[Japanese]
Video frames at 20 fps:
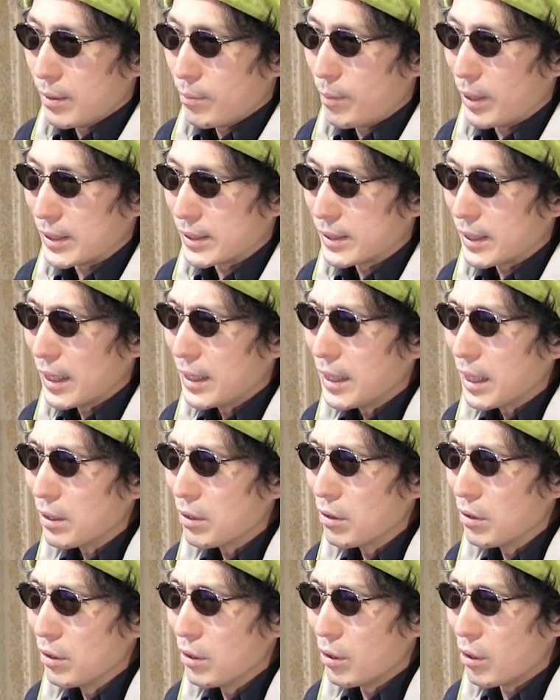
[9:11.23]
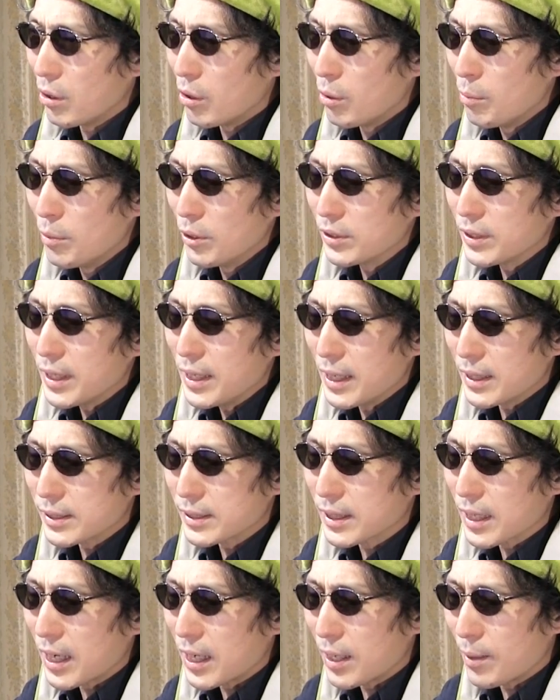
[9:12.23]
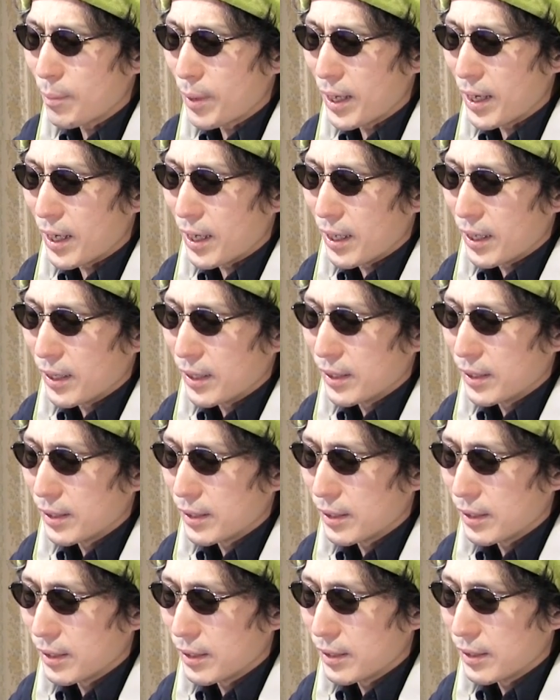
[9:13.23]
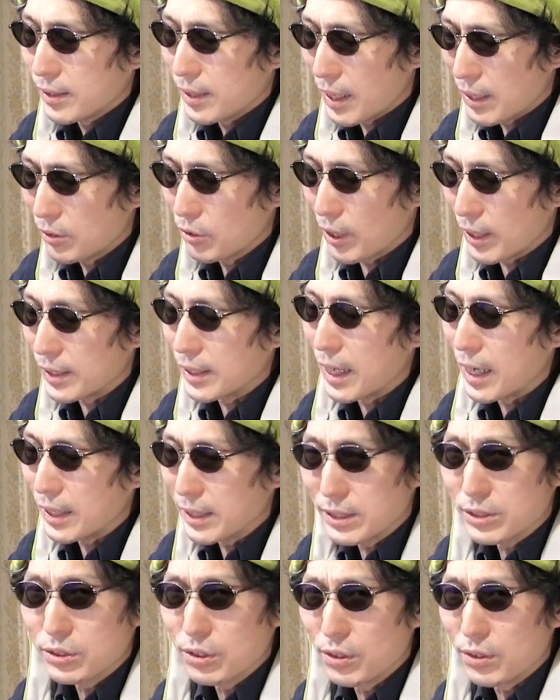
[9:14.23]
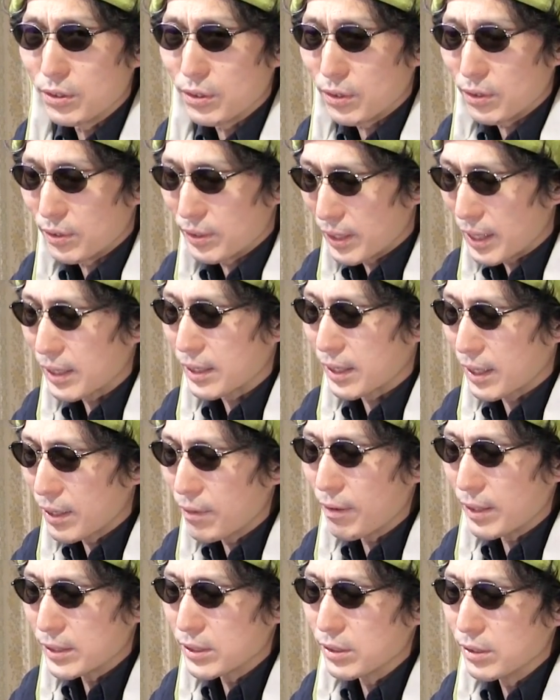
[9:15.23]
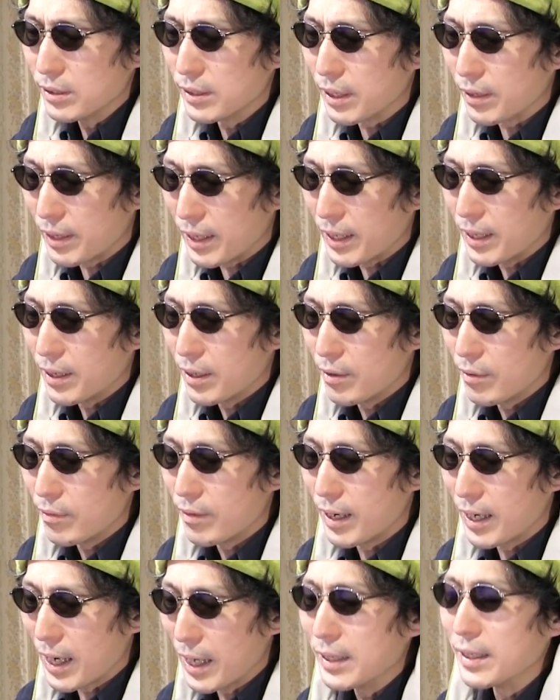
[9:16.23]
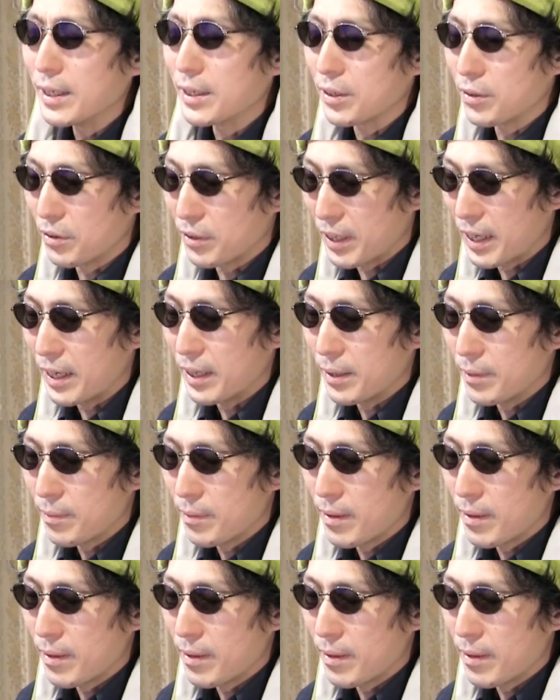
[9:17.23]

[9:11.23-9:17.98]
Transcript: まあ最悪このおもてなすがあればなんとかなりそうな気はするんだよねわかんないけどね